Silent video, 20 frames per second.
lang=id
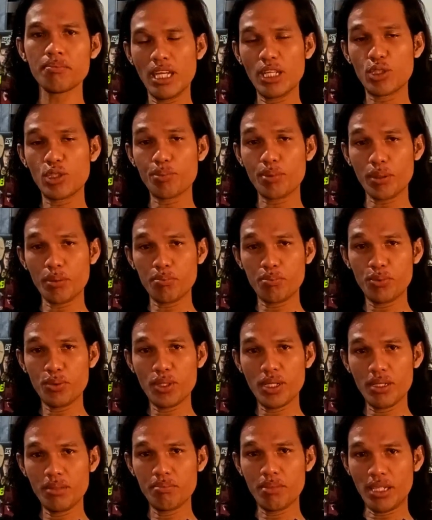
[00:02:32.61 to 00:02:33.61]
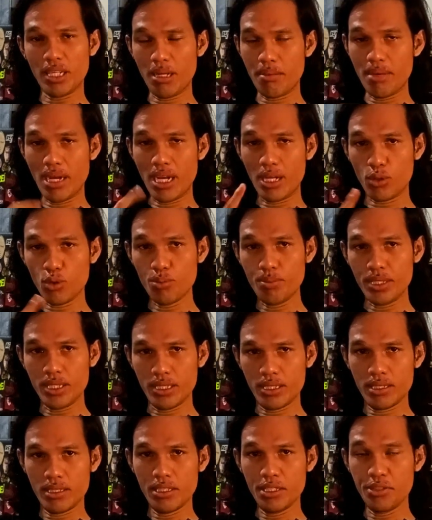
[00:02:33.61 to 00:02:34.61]
yaitu perempuan bernama Arumi
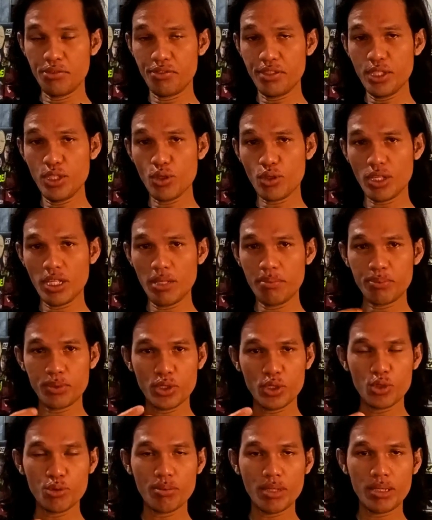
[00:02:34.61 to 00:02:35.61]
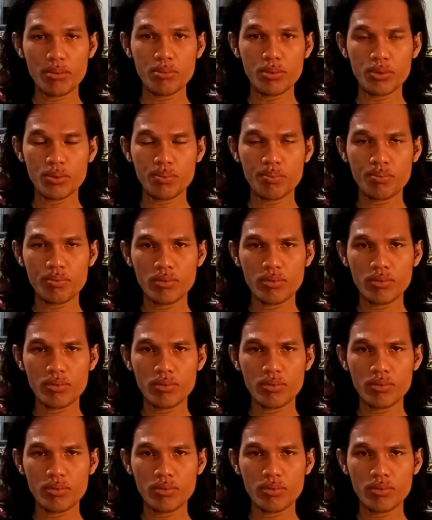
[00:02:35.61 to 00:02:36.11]
di video klip Senyumanmu.